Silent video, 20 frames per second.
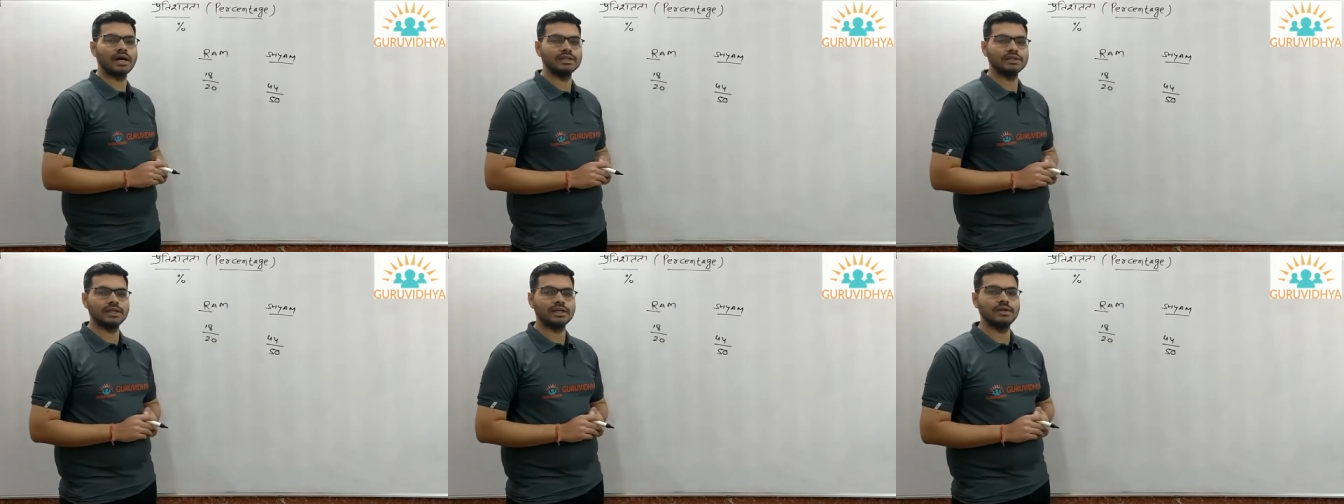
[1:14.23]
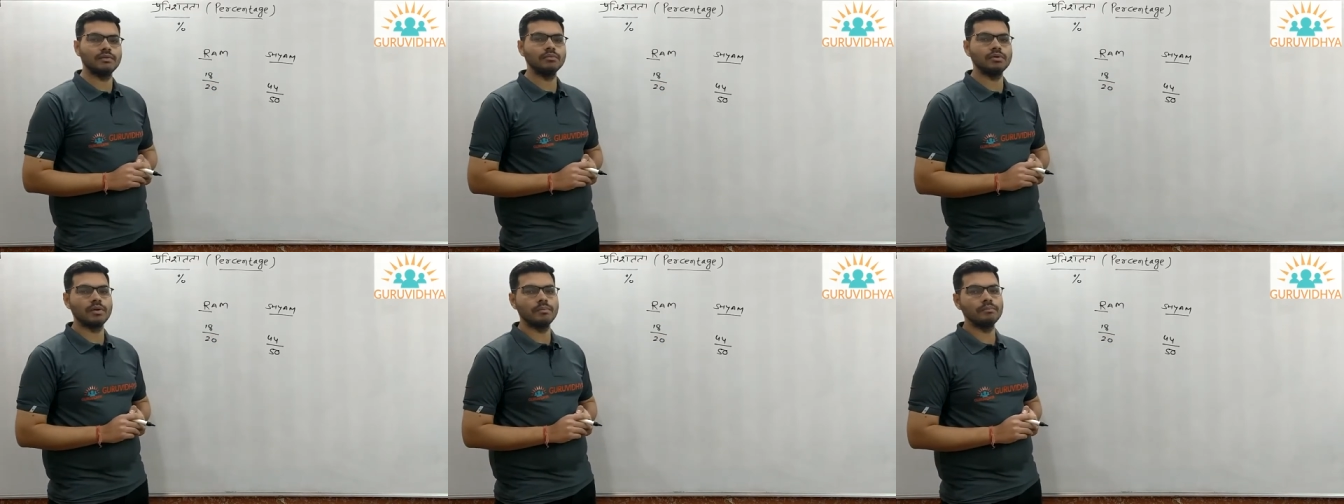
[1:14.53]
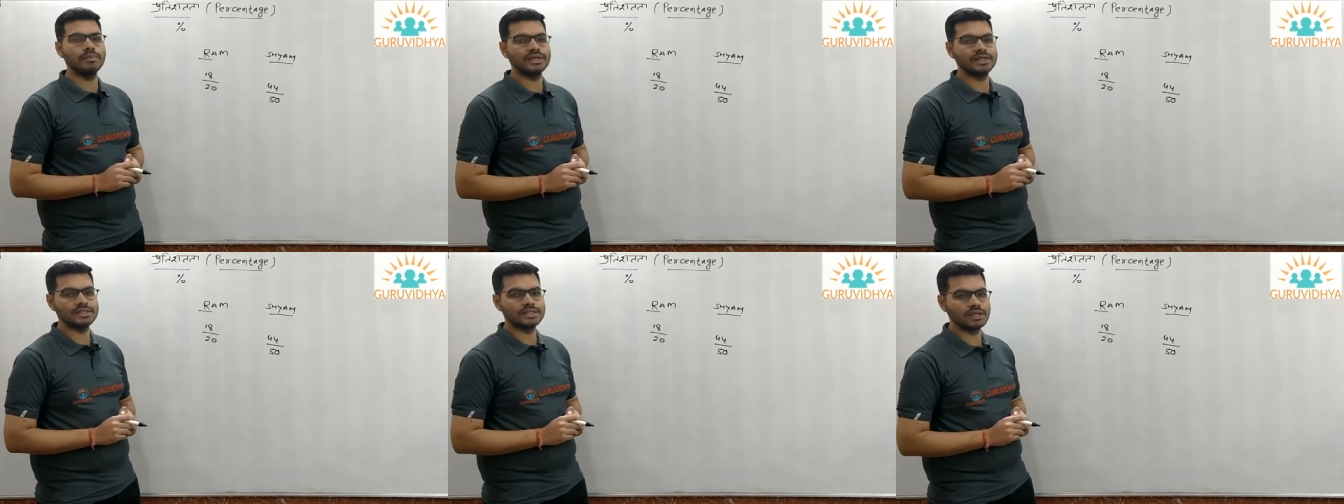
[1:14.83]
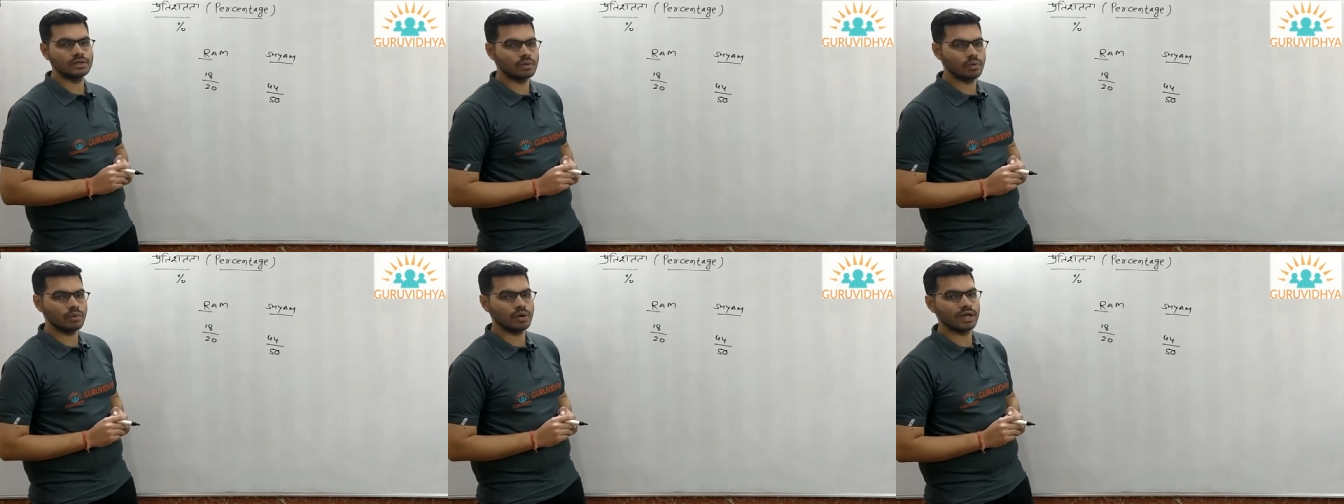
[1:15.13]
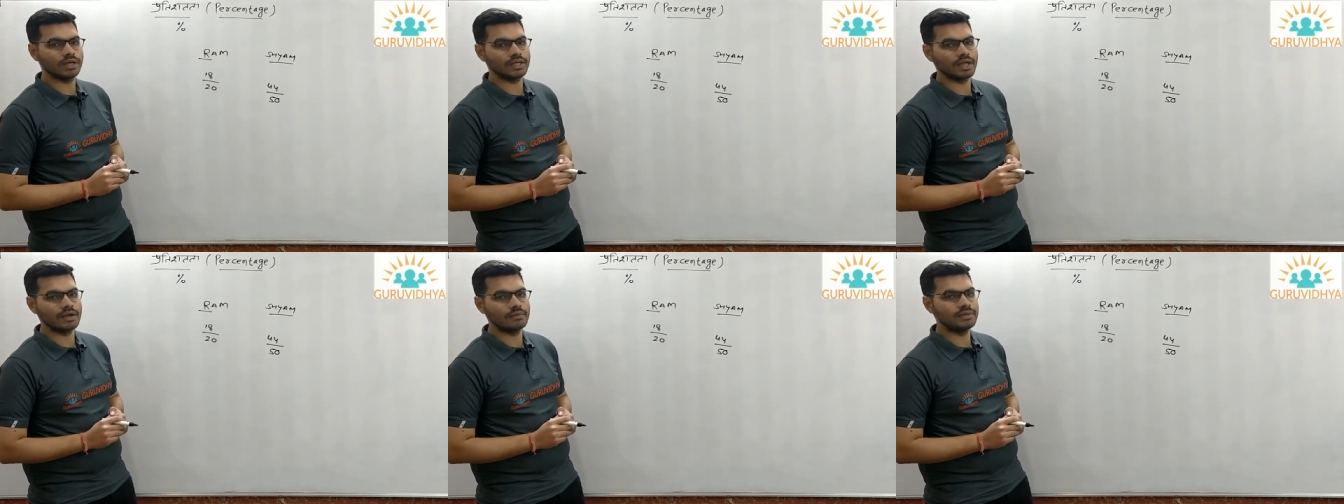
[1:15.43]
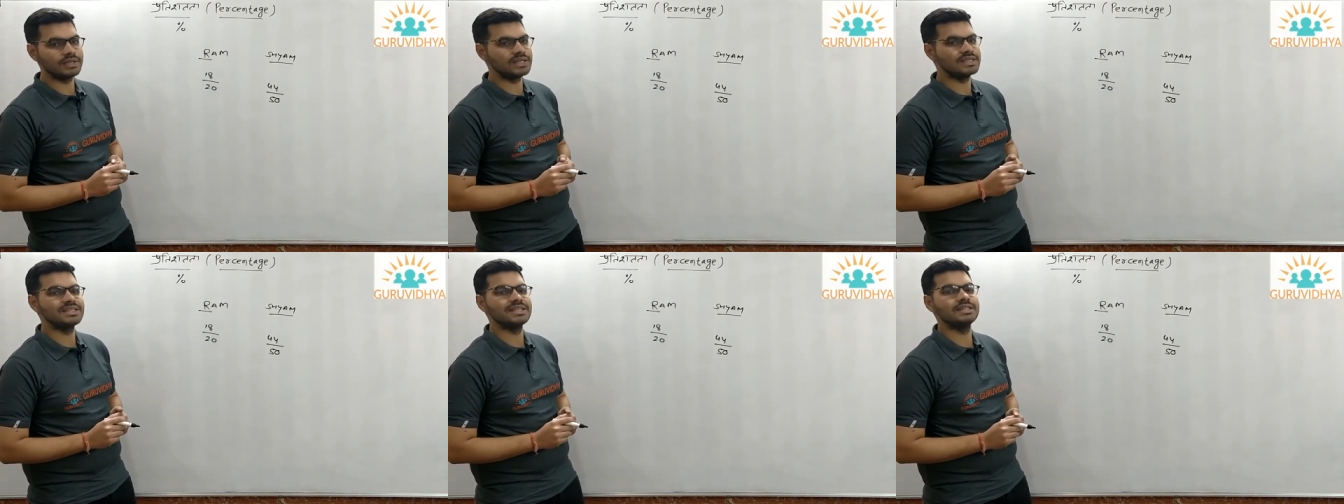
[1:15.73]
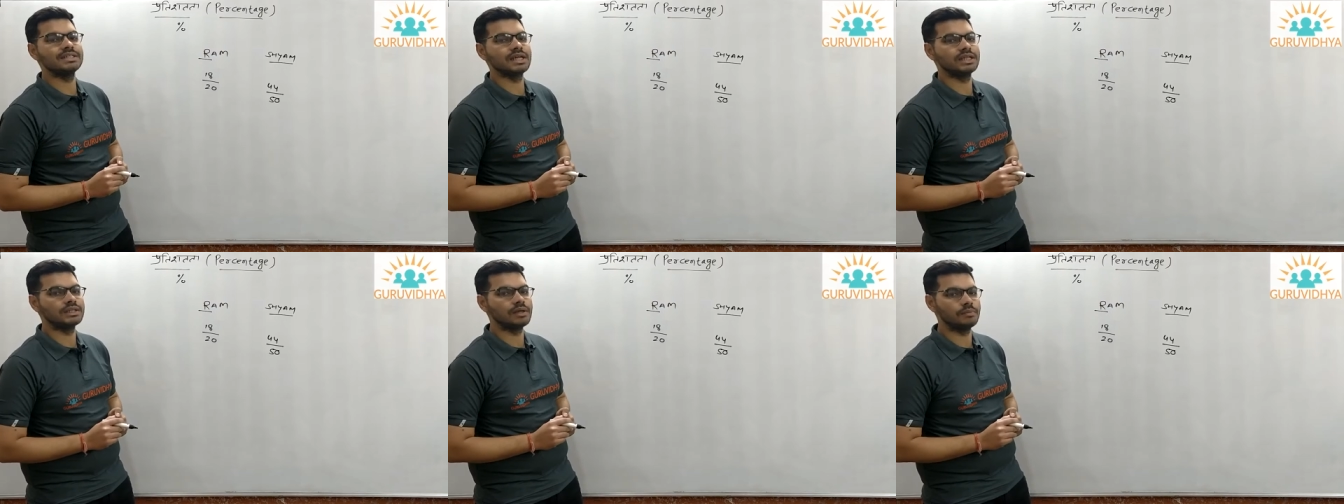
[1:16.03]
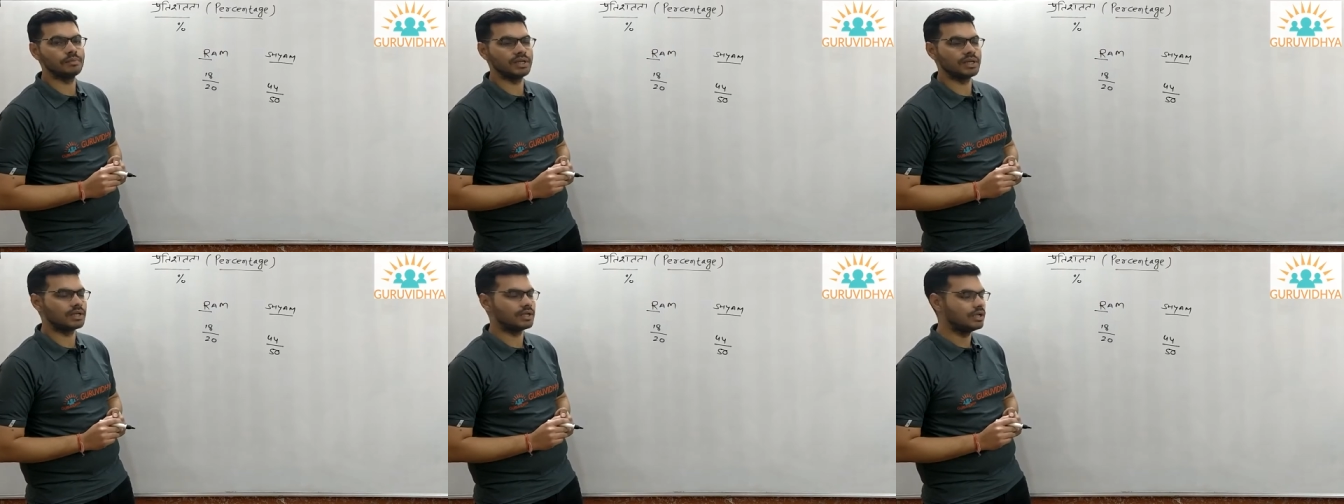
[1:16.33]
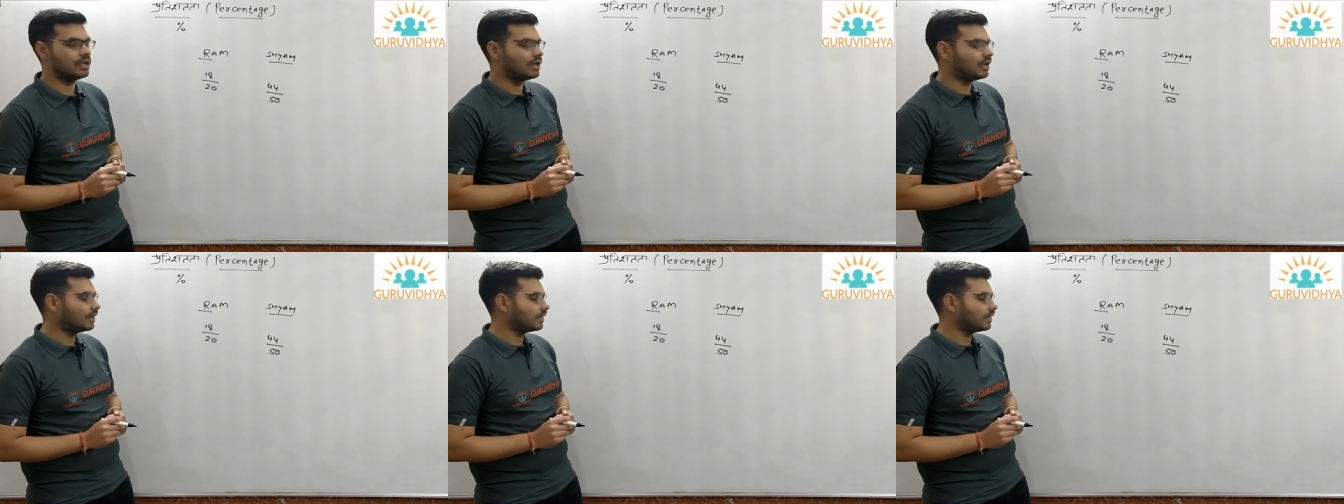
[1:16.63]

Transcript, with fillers: बात करें हम कंपेरिजन होगा क्या भाई किसे ज्यादा मिले